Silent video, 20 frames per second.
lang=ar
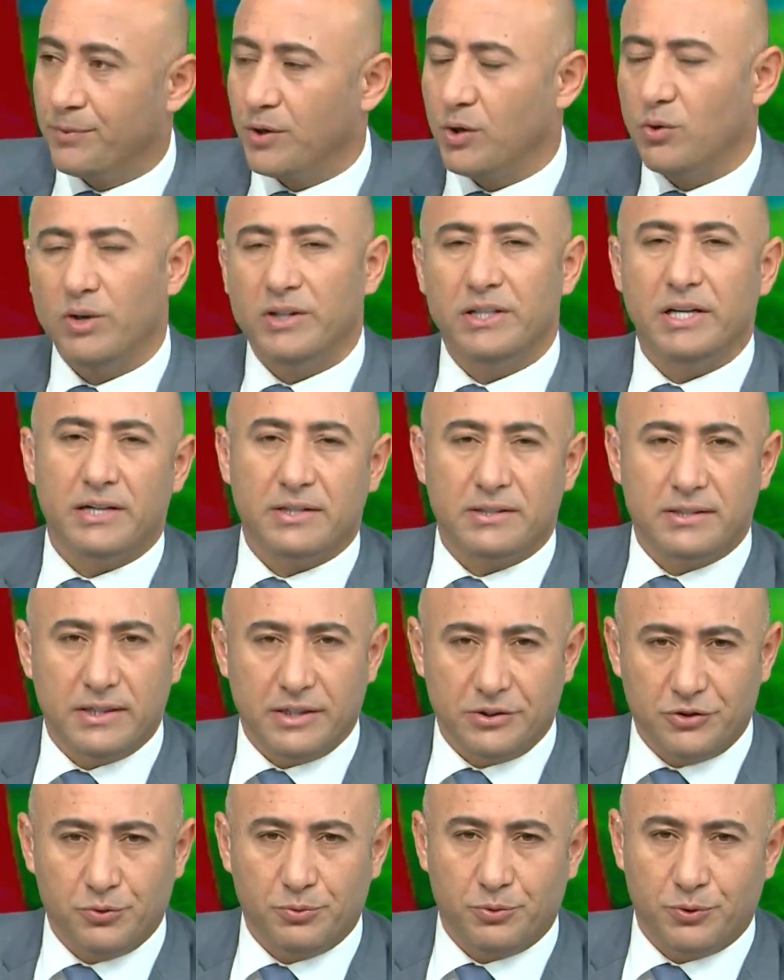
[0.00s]
هو درس
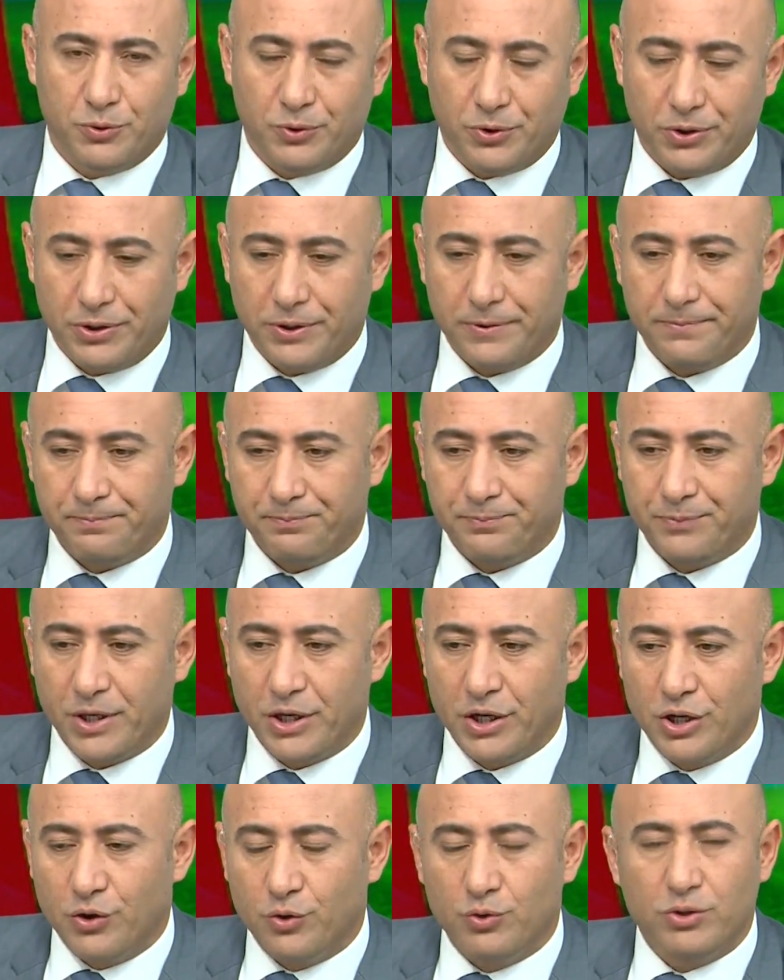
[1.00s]
لجمهورنا
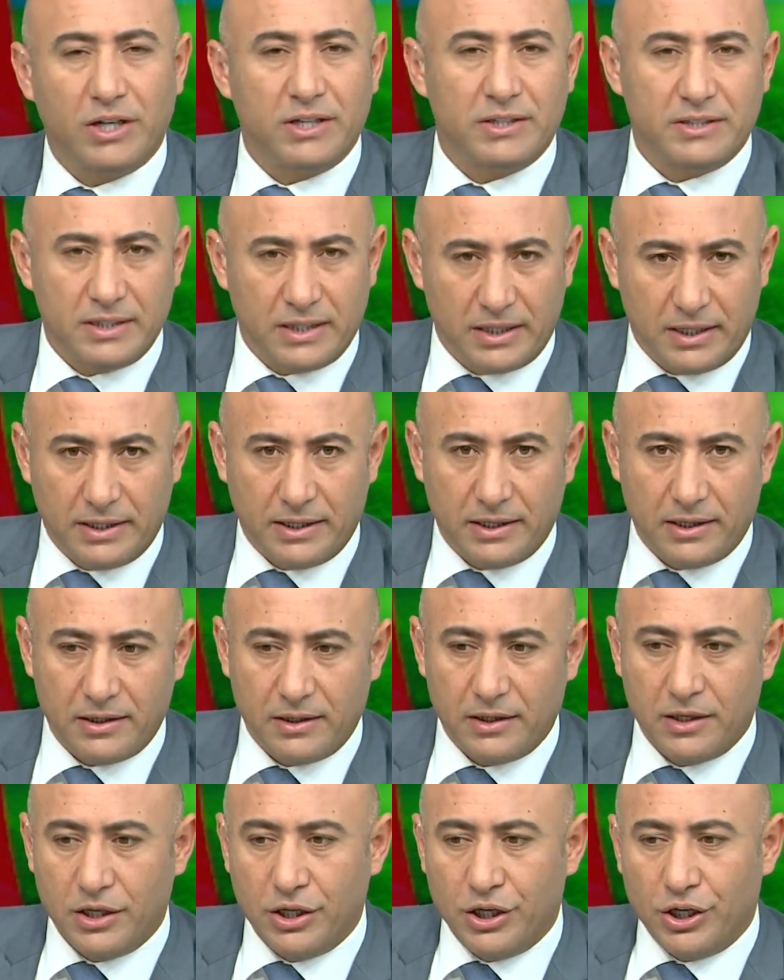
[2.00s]
ودرس إلنا
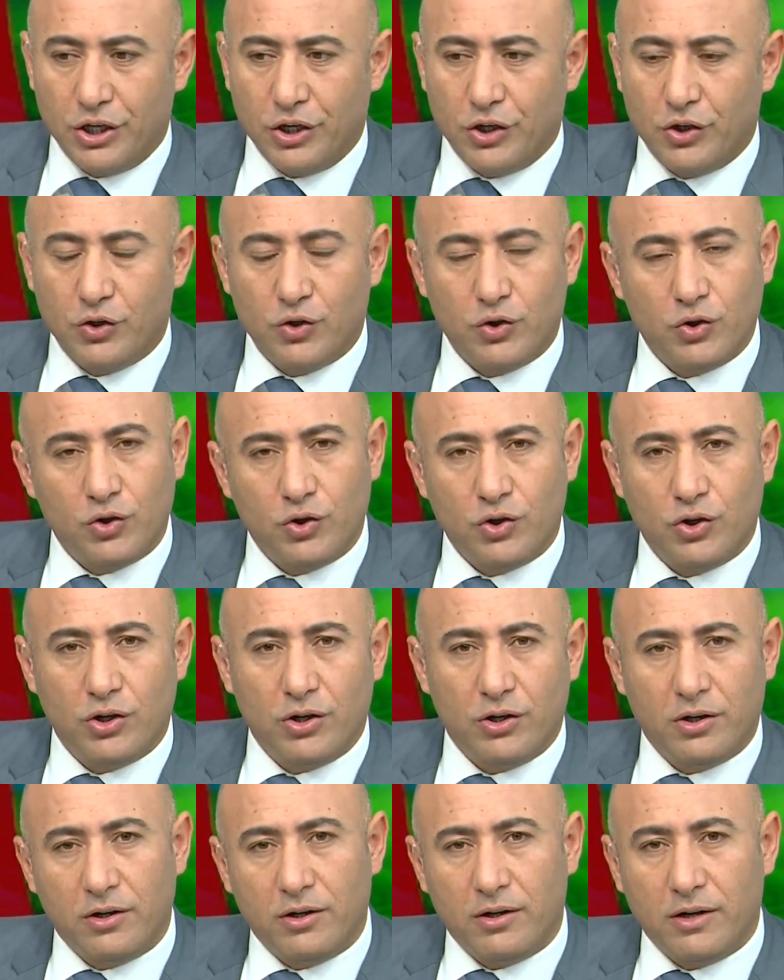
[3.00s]
إنه
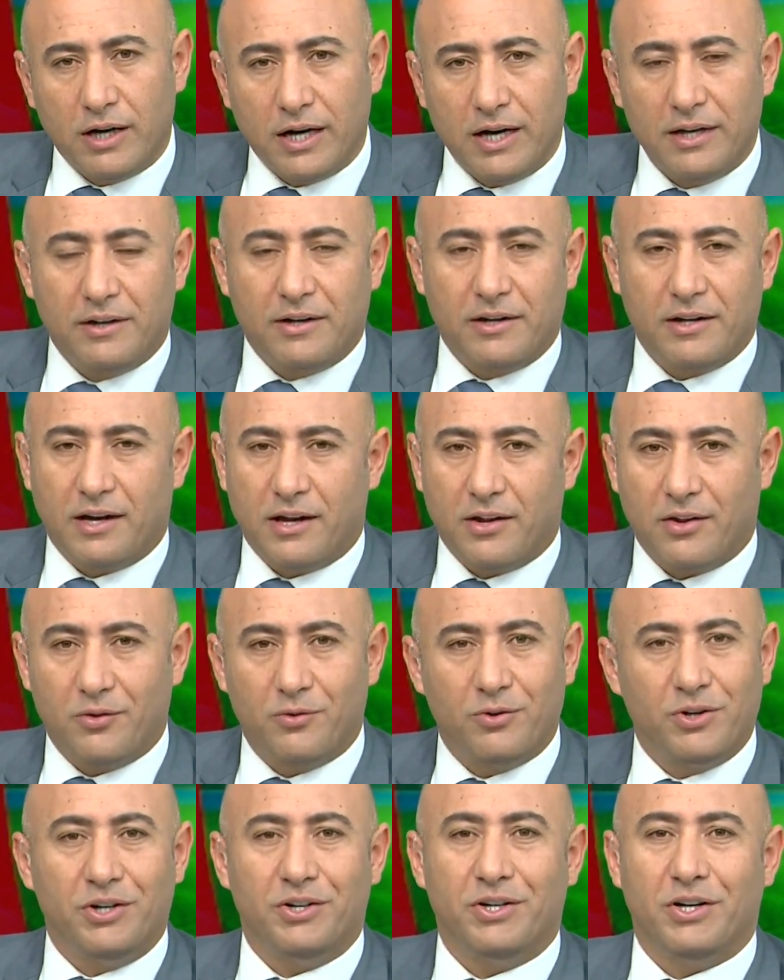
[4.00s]
هاي رياضة
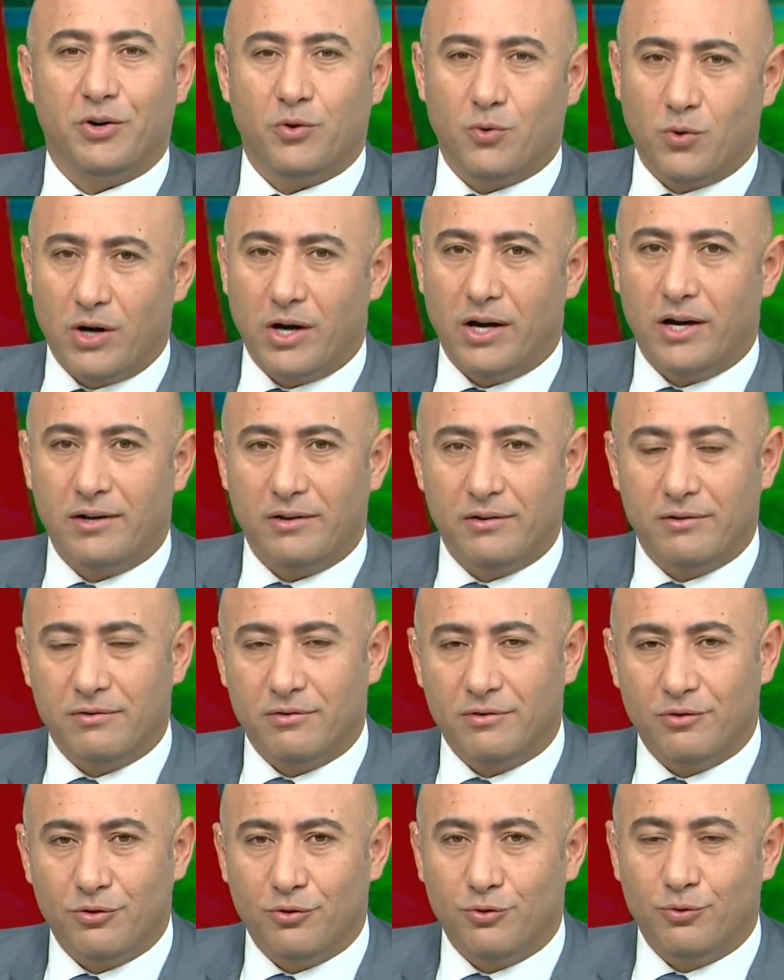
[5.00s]
وإحنا إخوان
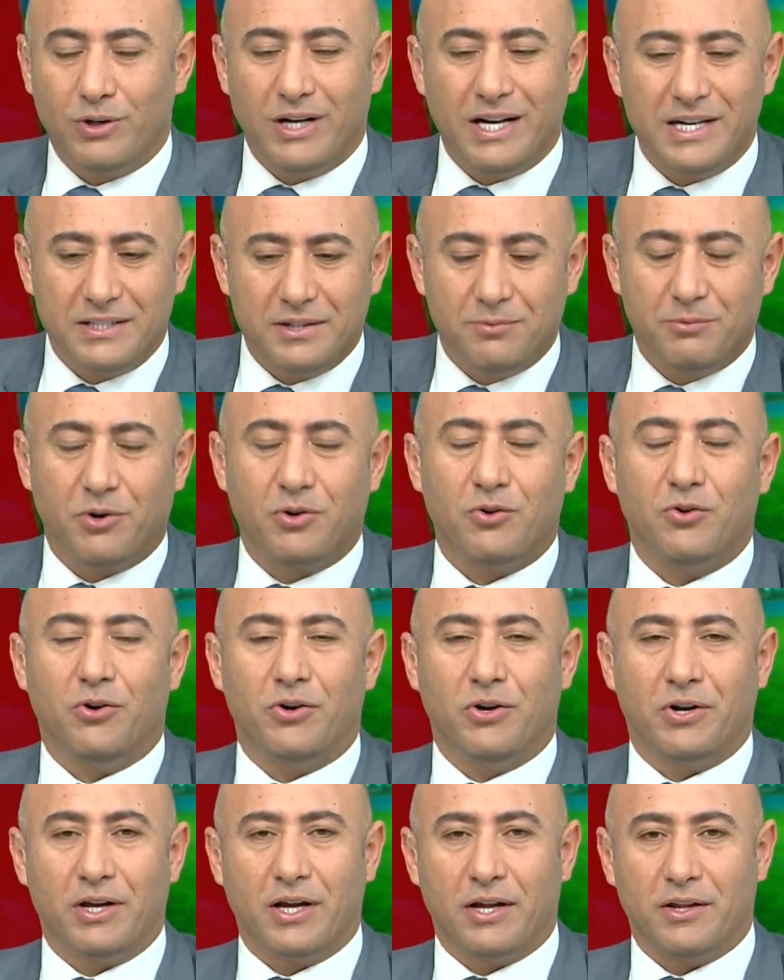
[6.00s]
ولازم الروح
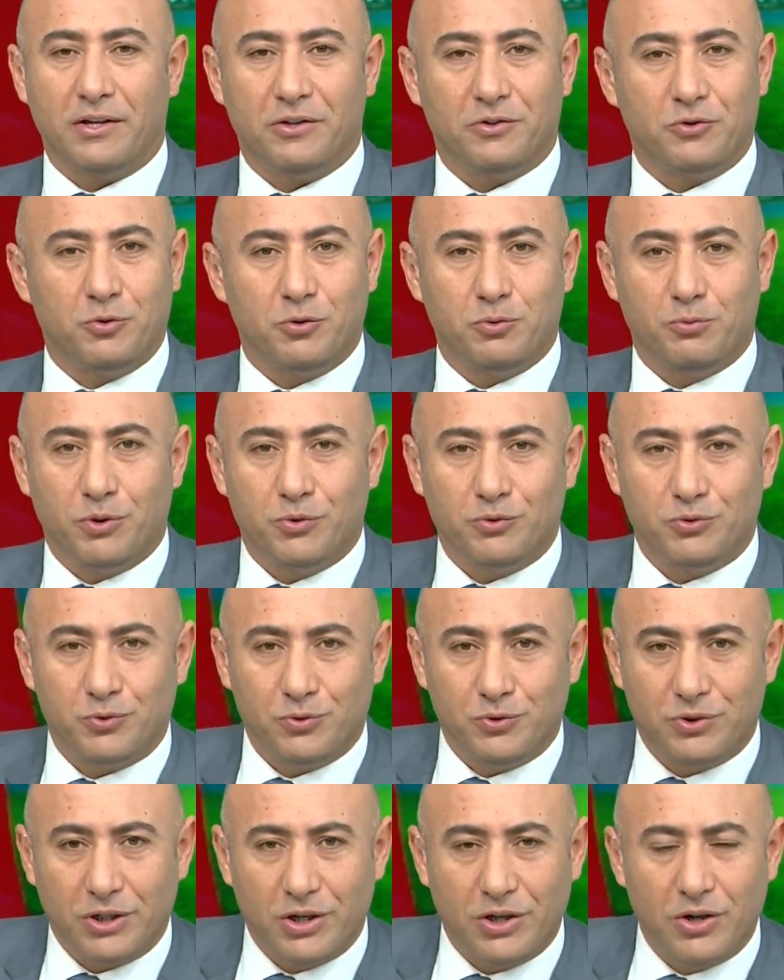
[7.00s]
الرياضيه تكون
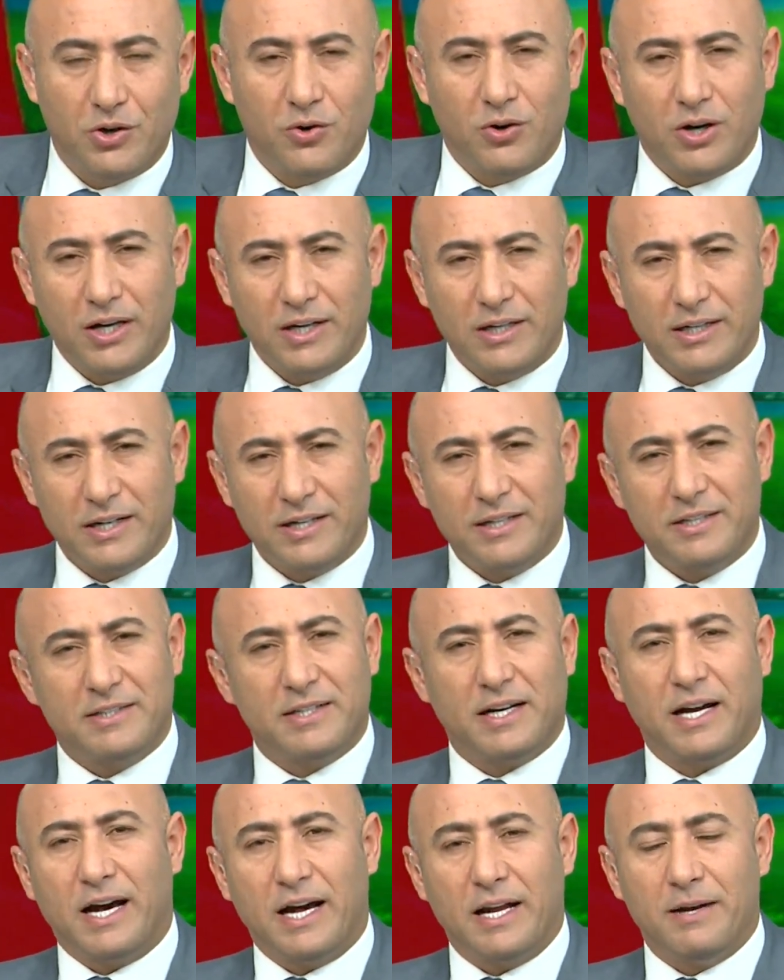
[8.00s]
موجوده خلينا
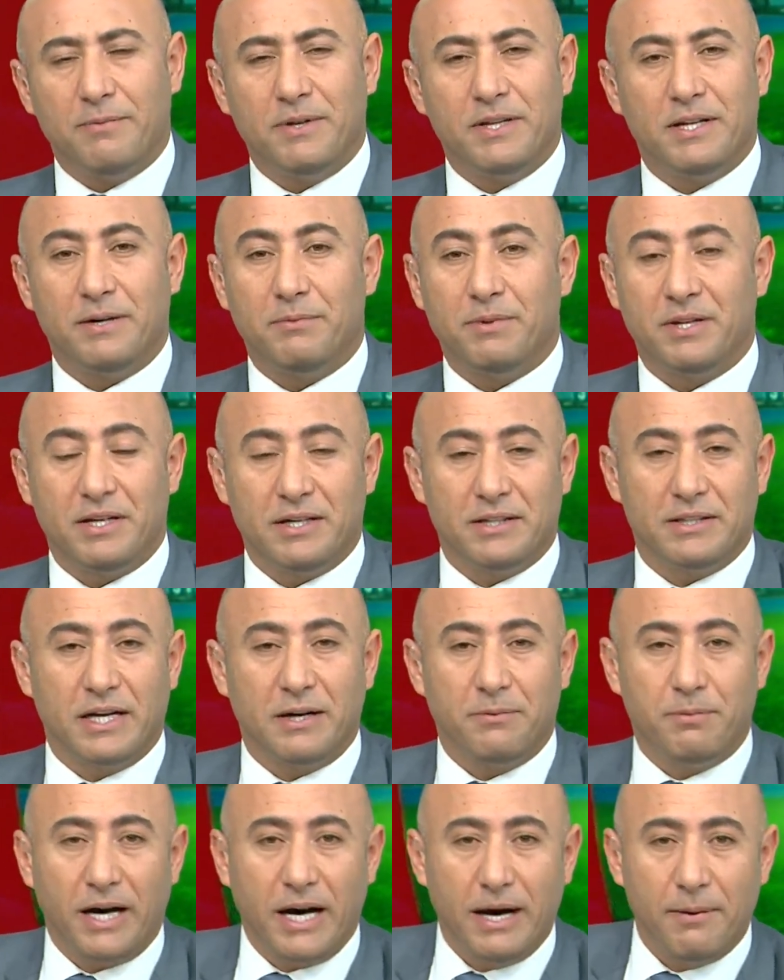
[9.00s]
نزرع هالبذره بذره
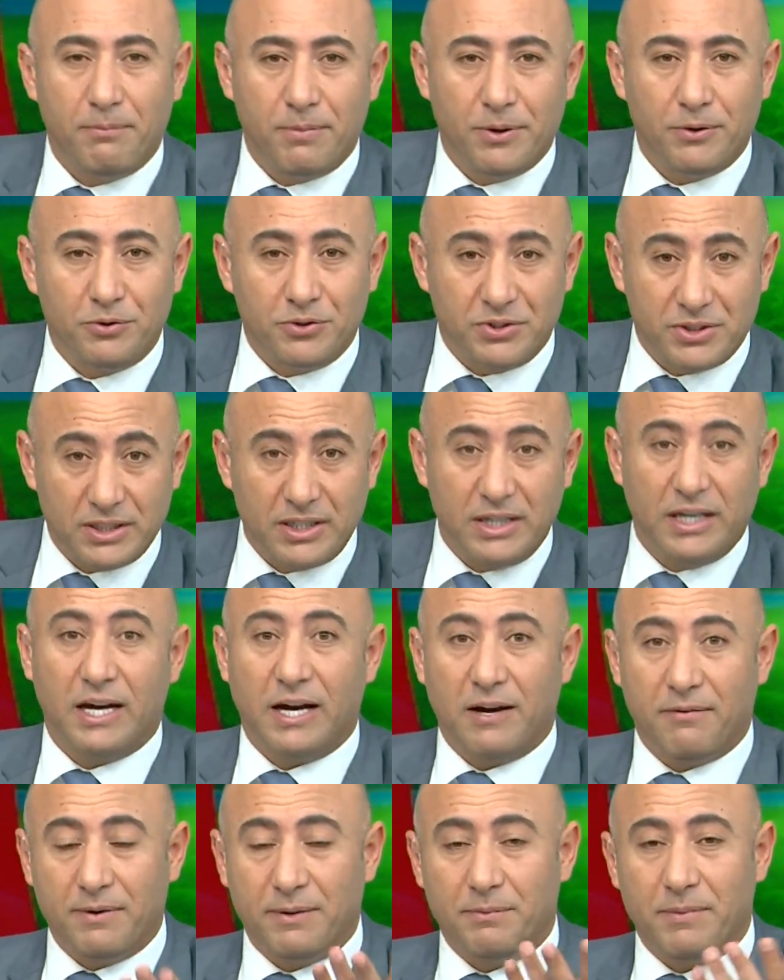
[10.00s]
المحبه
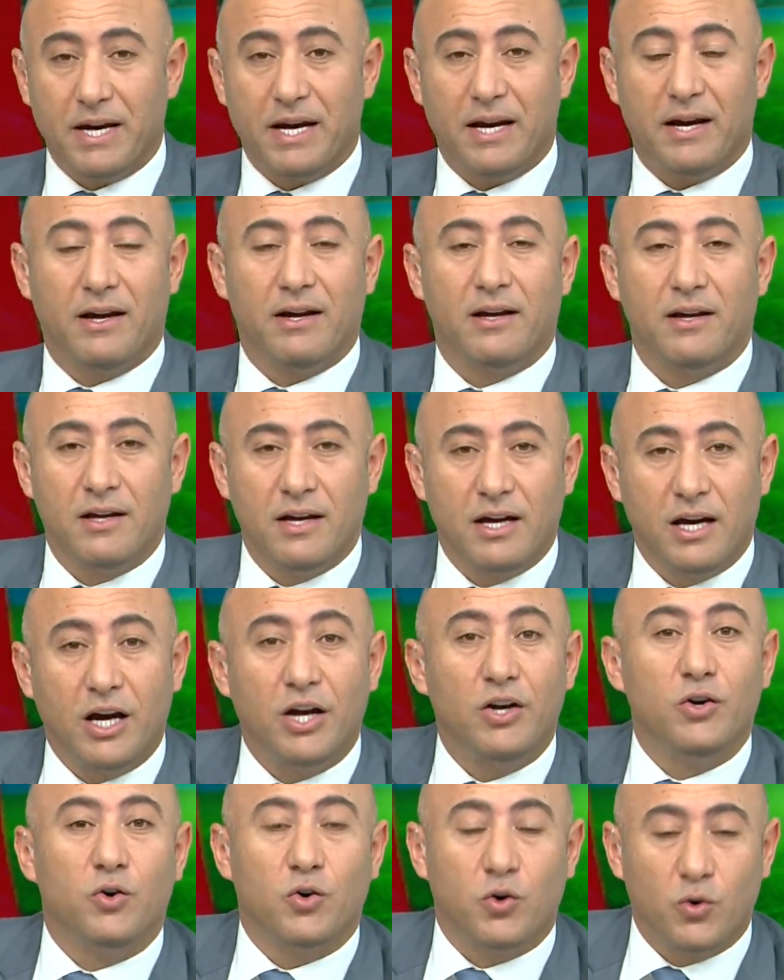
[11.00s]
ونسقيها بماء
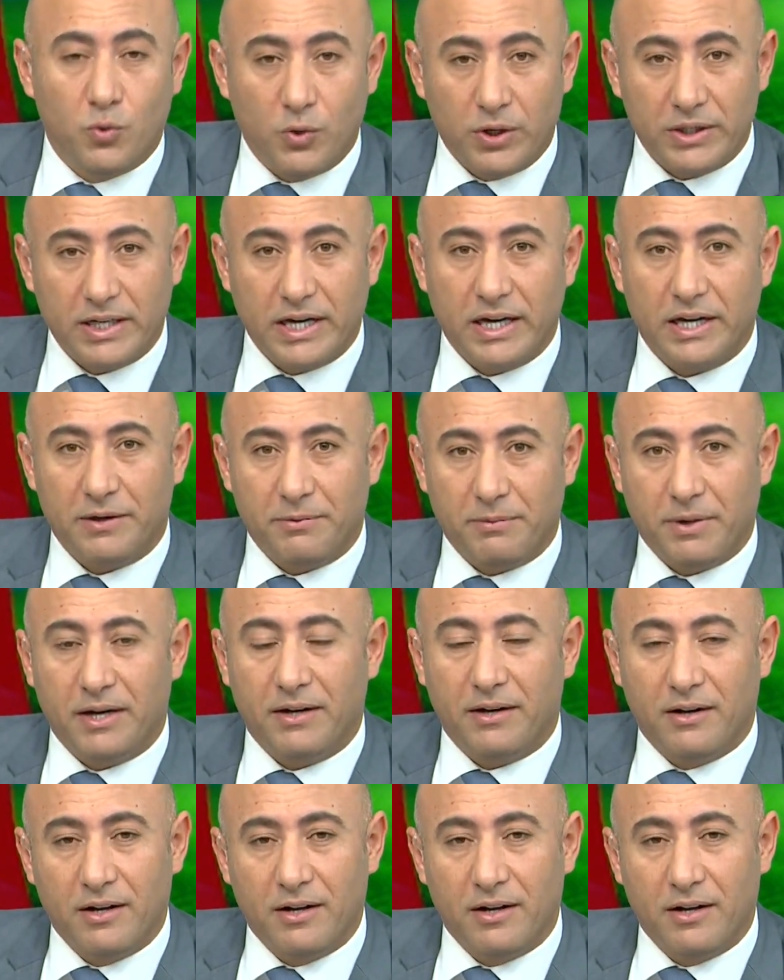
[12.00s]
الاخوه دائما